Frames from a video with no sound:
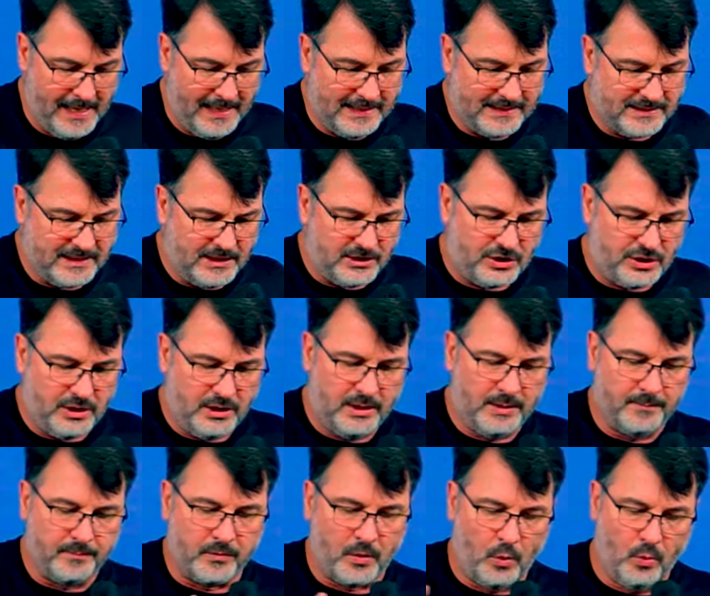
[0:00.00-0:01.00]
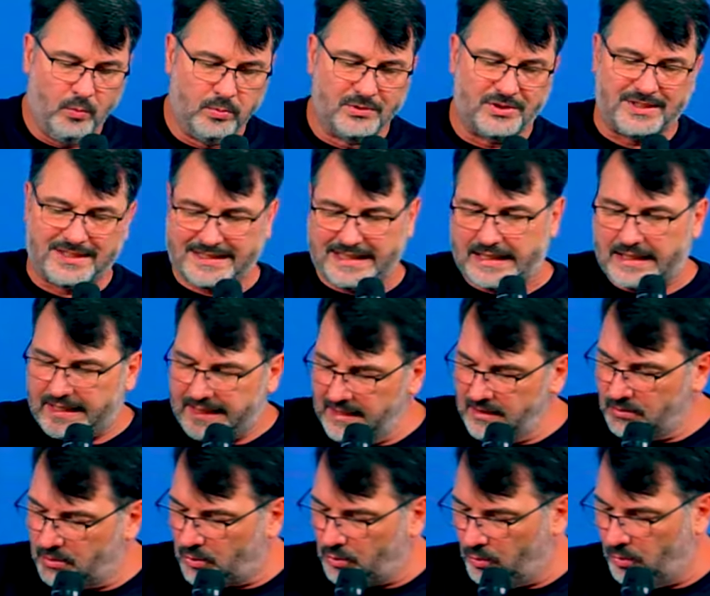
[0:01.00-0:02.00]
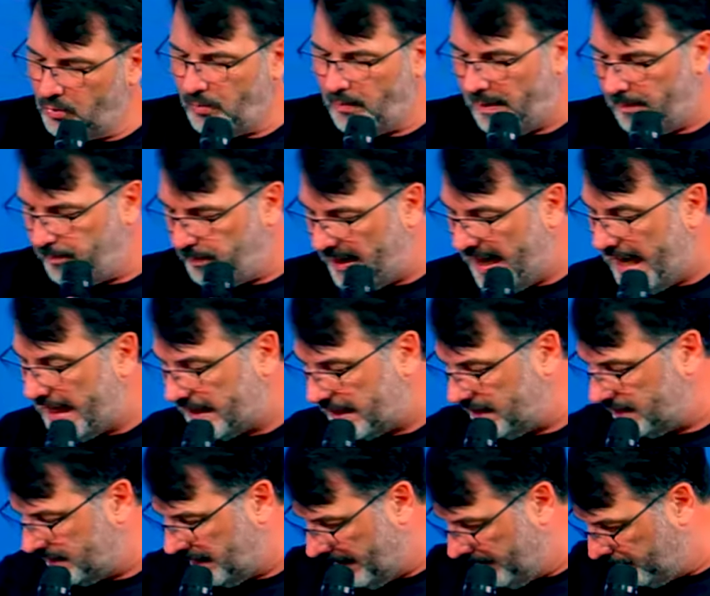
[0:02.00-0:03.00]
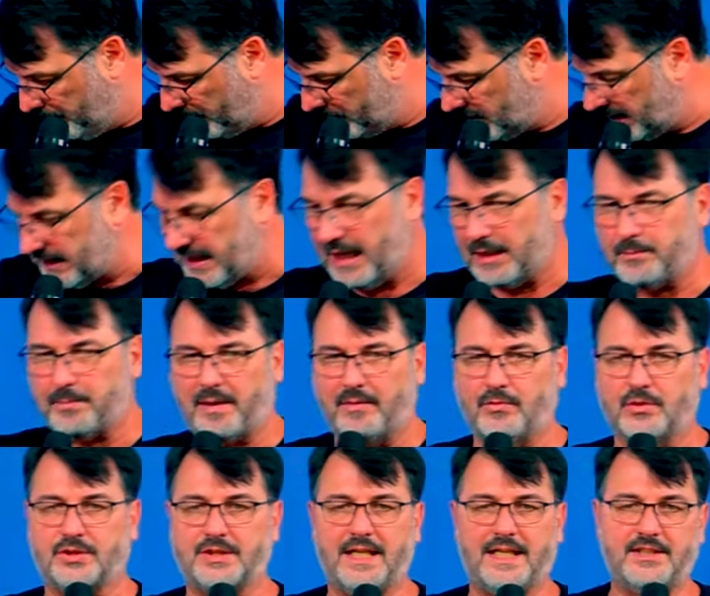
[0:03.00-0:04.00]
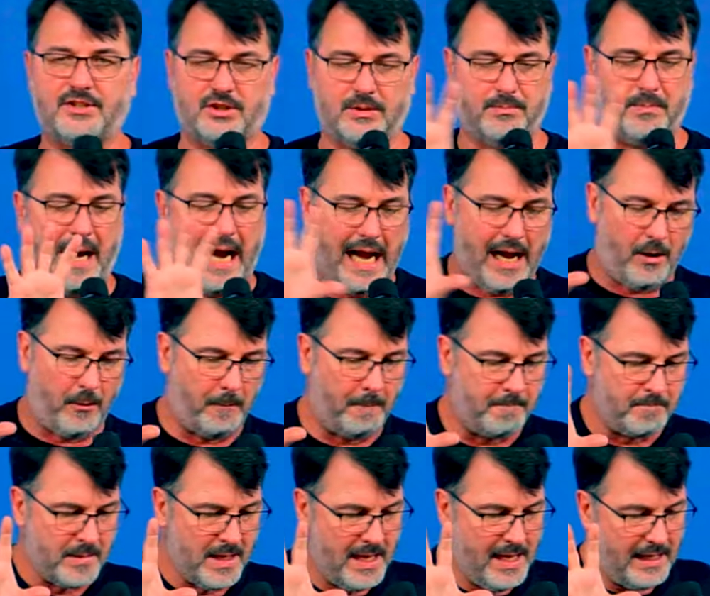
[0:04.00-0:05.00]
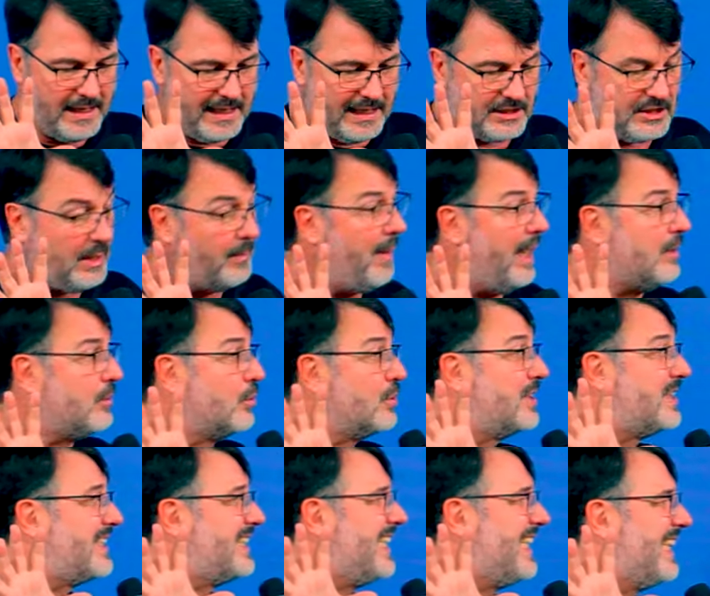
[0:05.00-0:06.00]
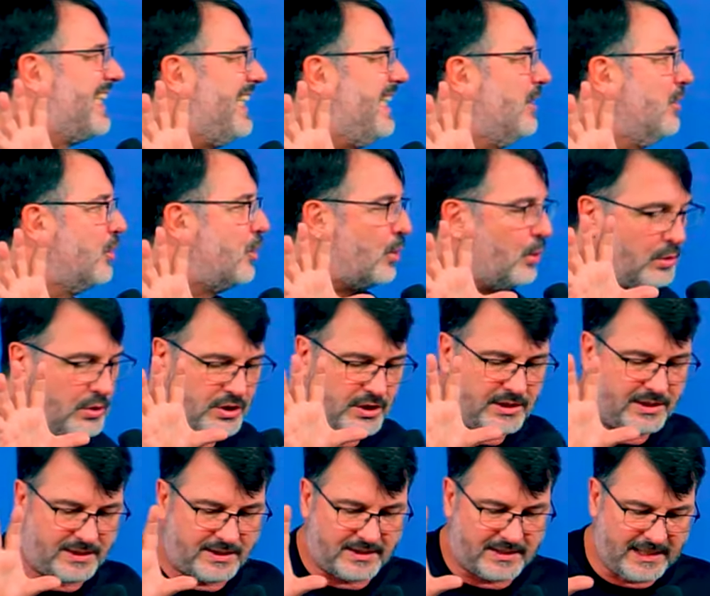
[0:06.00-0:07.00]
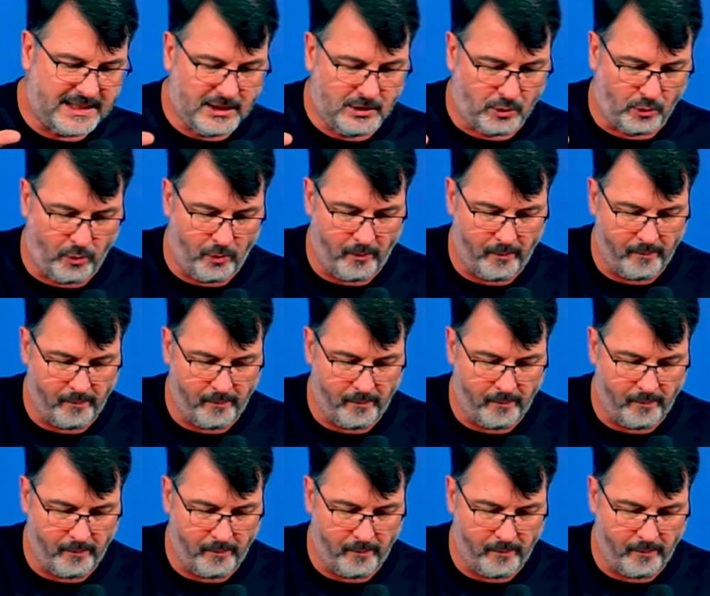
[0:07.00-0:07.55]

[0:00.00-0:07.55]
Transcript: Existe um cilindro, uma placa, está aí projetado para vocês, de barro, que é chamado cilindro de Ciro.